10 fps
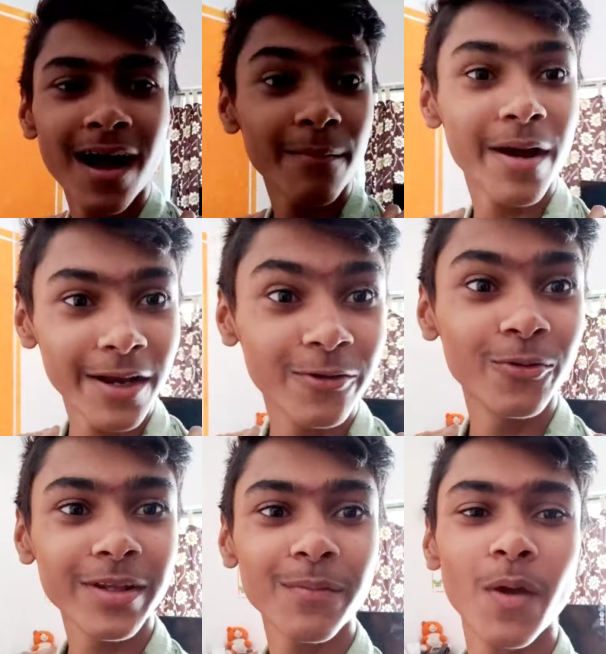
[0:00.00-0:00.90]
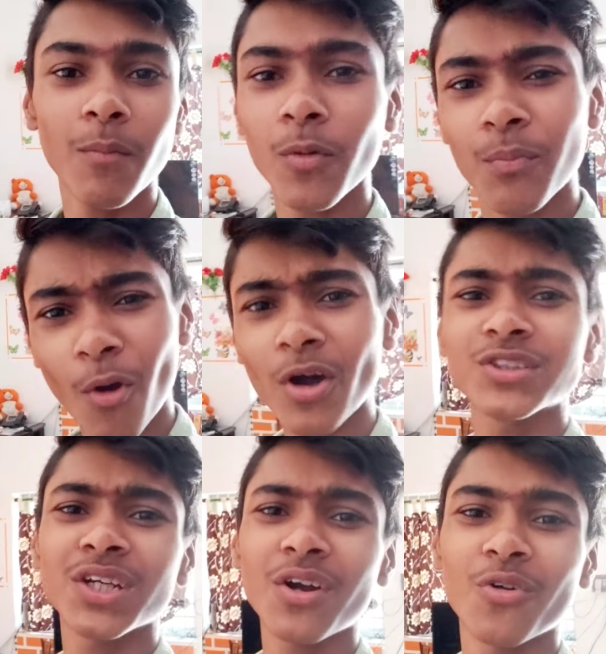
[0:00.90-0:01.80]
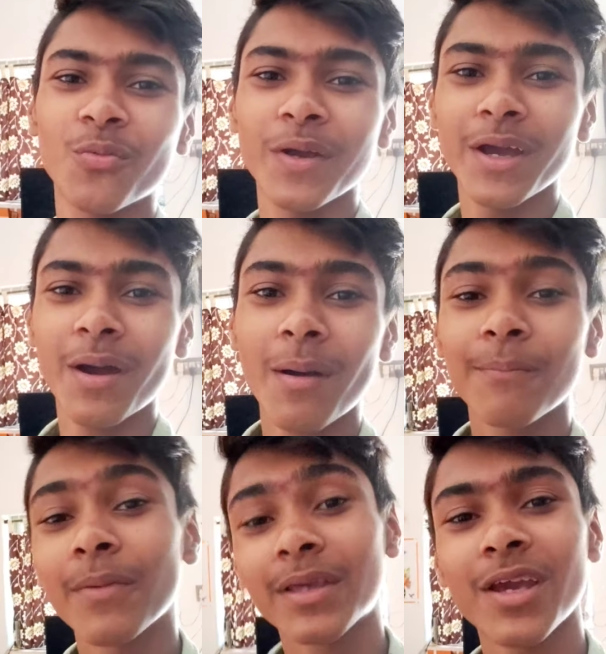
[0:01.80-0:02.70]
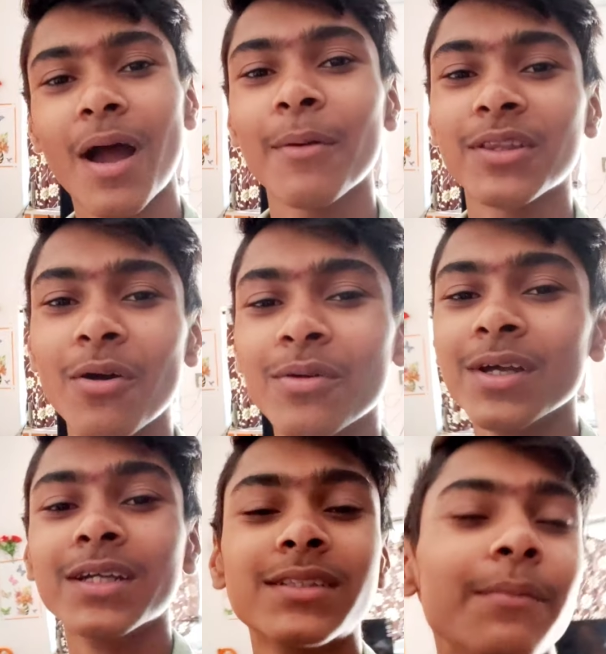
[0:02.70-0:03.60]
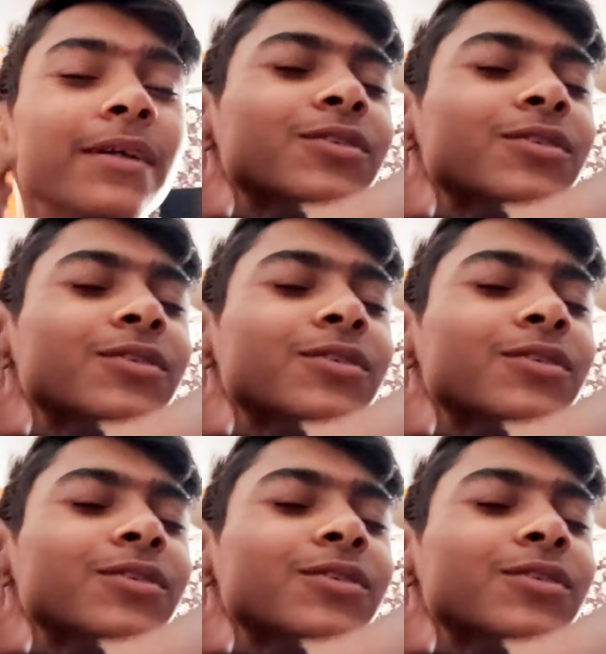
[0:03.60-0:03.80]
हाँ हमारे टूर की भी हम लोग बहुत जगह घूमे हैं आप मैं क्या बताऊँ जब